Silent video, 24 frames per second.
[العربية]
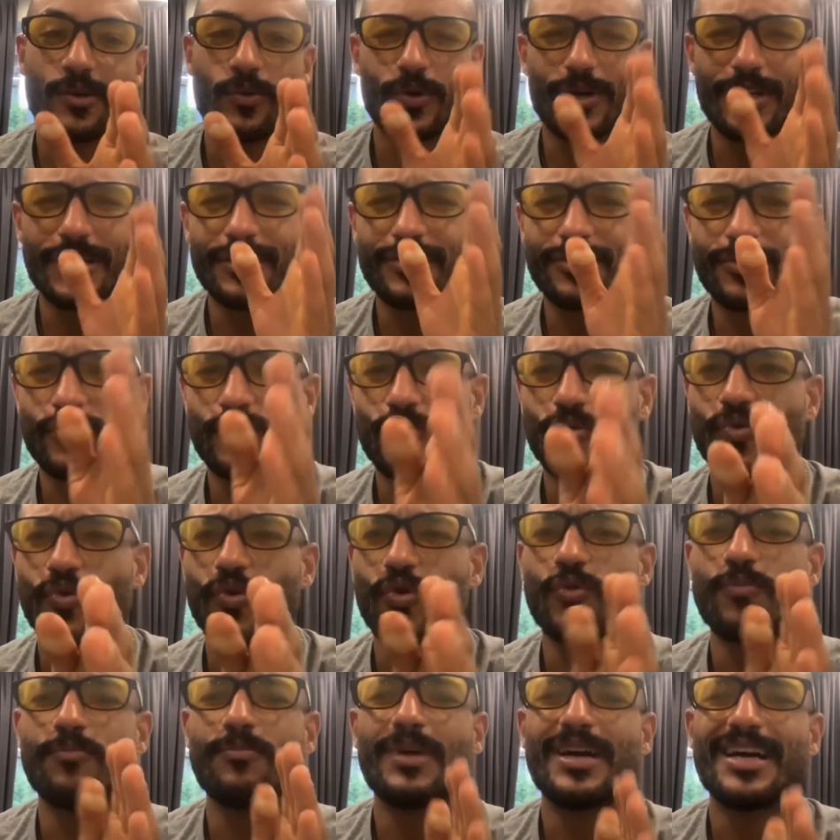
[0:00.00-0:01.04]
اللي هو قله
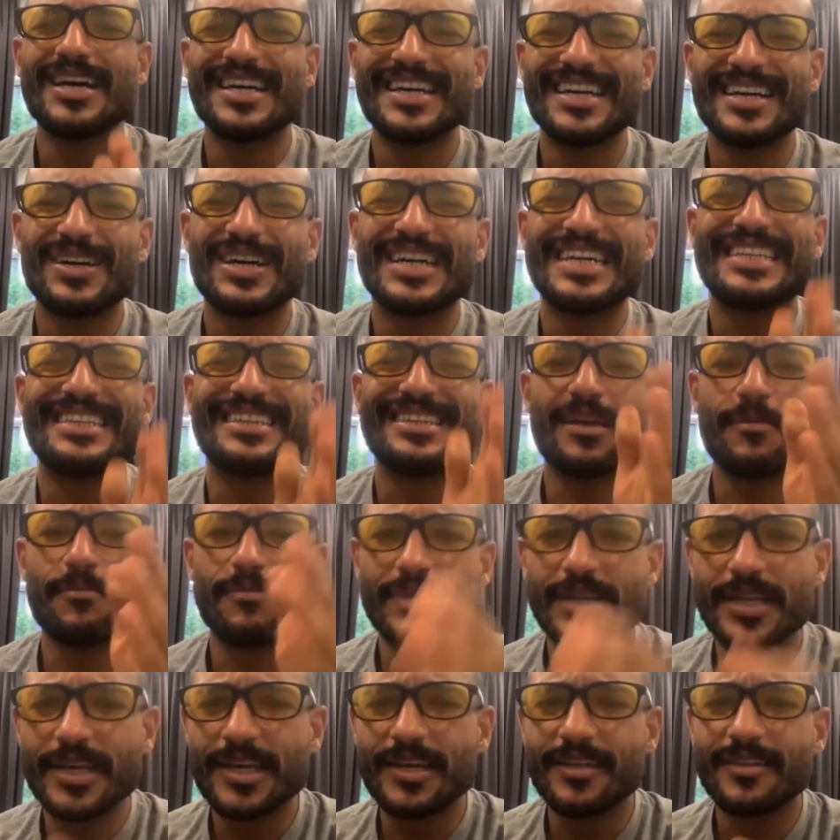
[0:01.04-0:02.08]
النوم
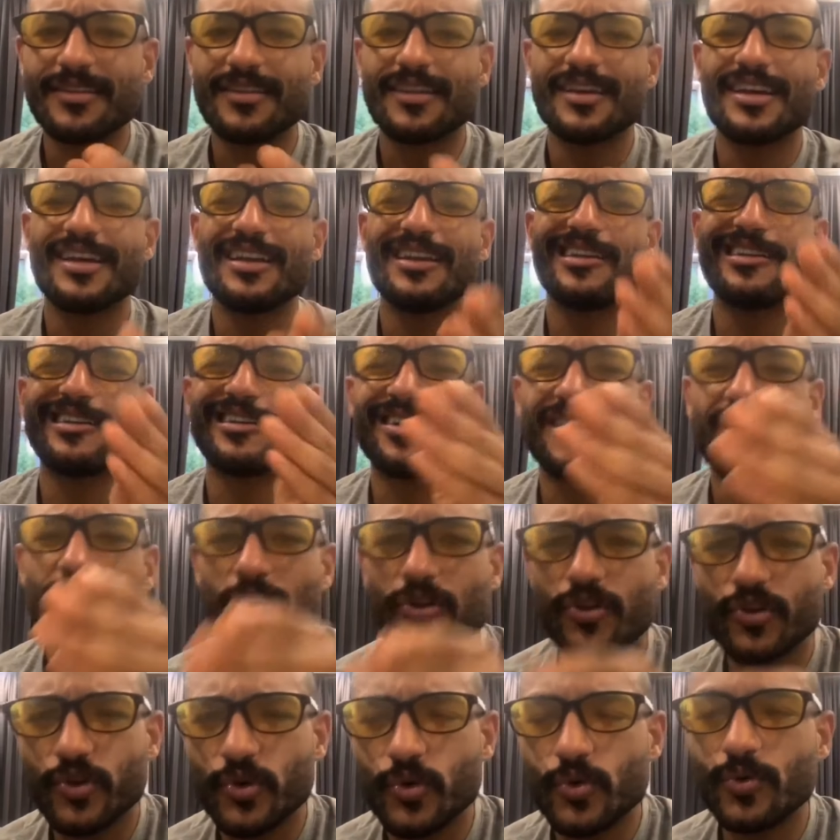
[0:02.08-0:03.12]
التمرين
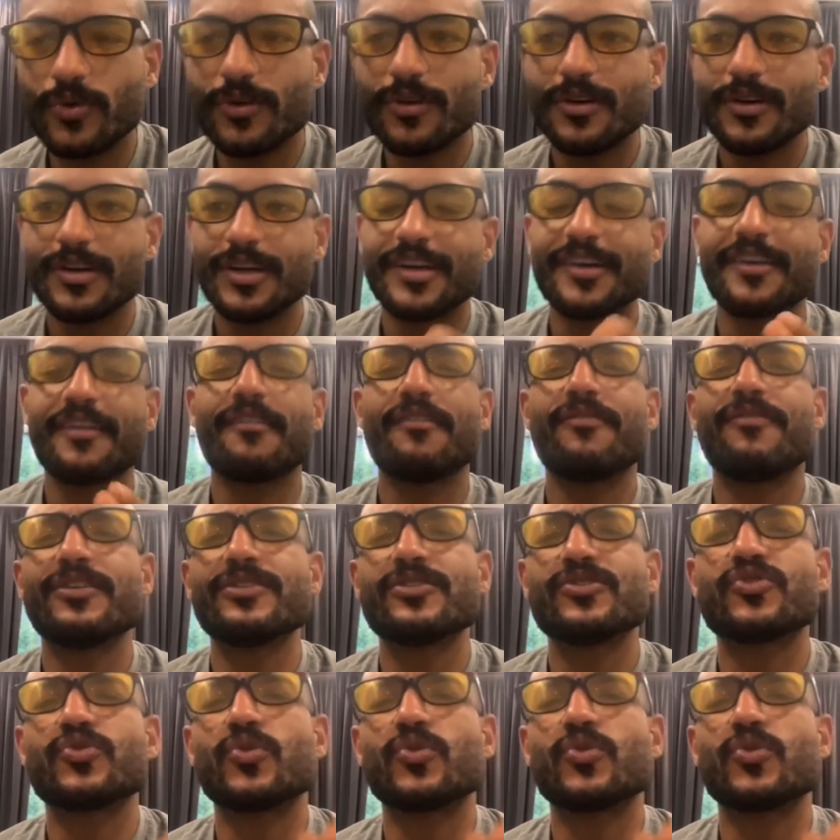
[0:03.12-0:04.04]
الكارديو انخفاض